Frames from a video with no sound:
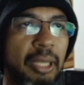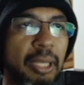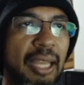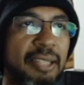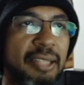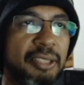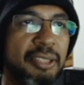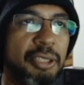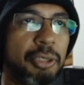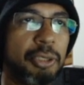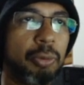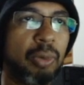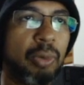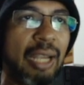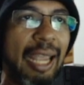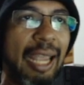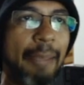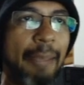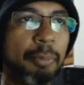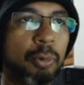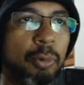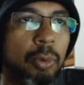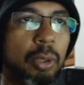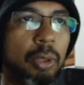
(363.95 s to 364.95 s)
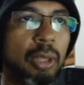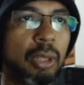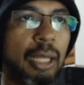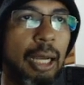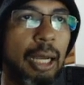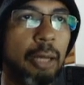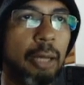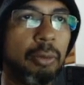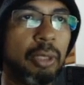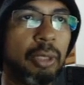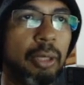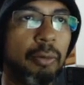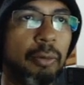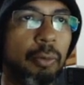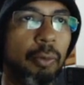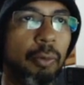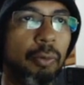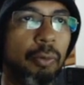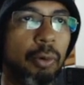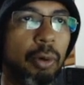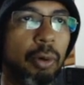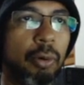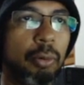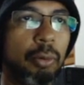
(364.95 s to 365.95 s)
Existe o gap total, né? Eu
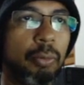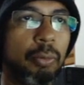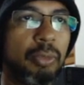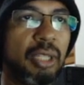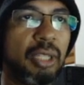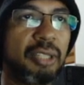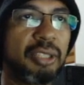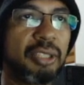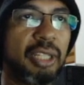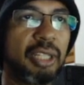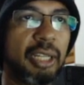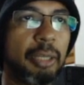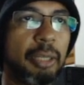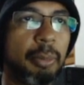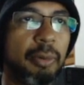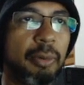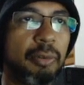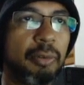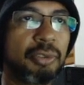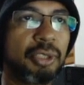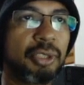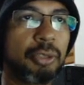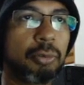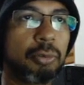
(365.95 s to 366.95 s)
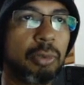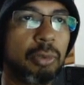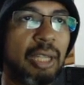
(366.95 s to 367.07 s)
vou desenhar aqui para vocês.